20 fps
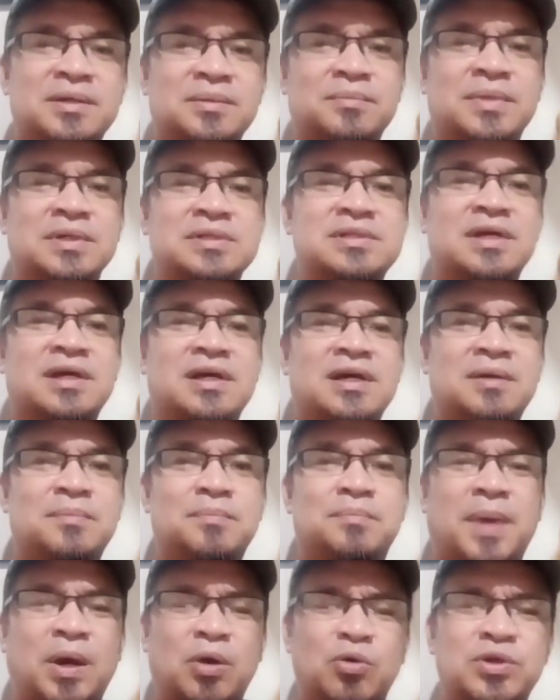
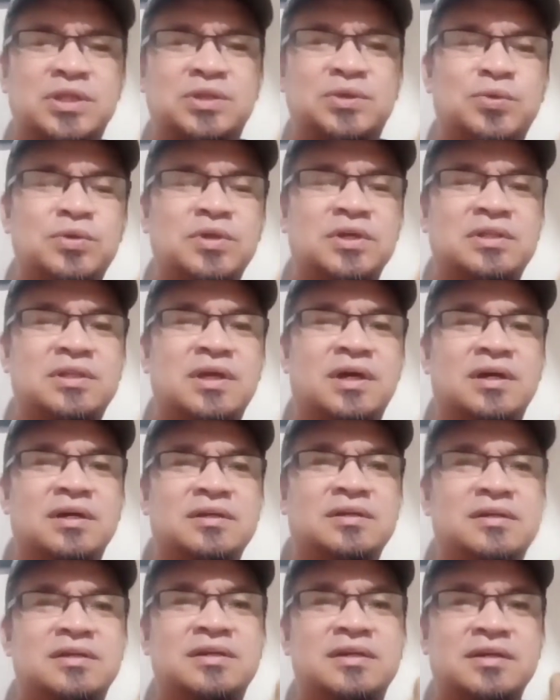Basta paulit-ulit
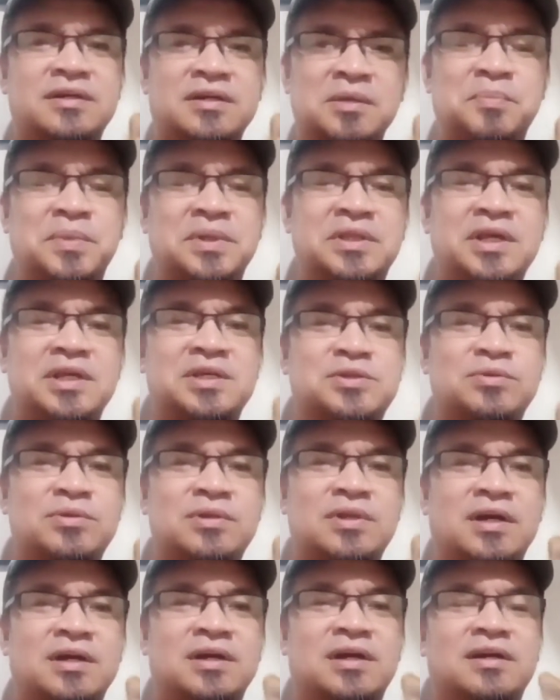lang,
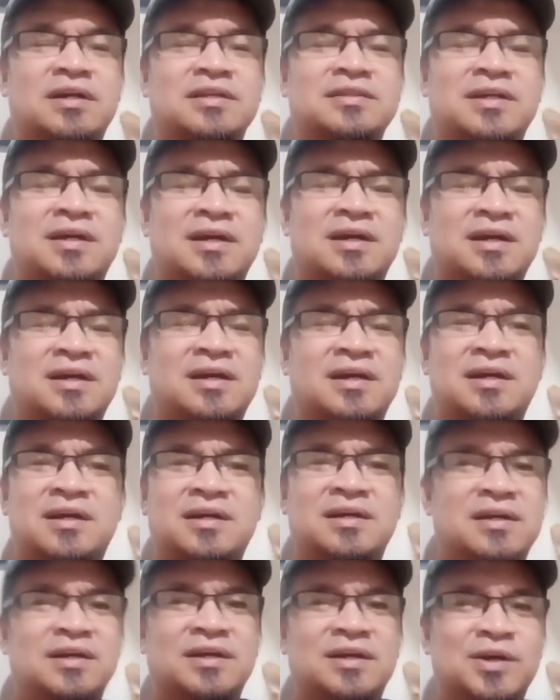repetition lang, at saka
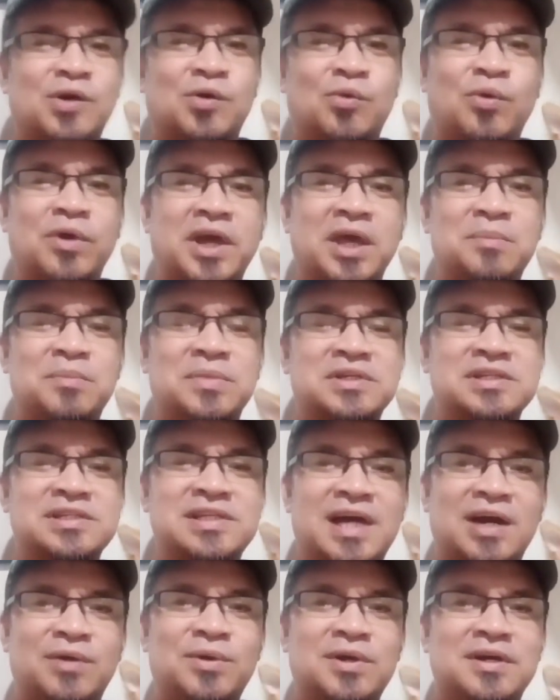huwag kayong
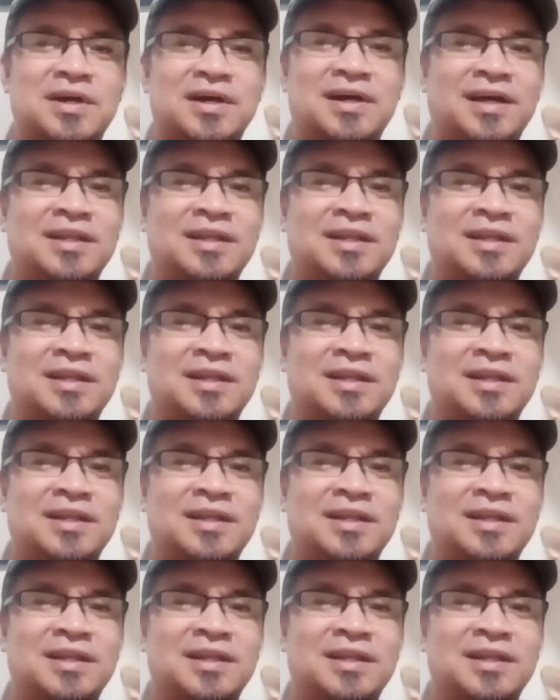magsasawa.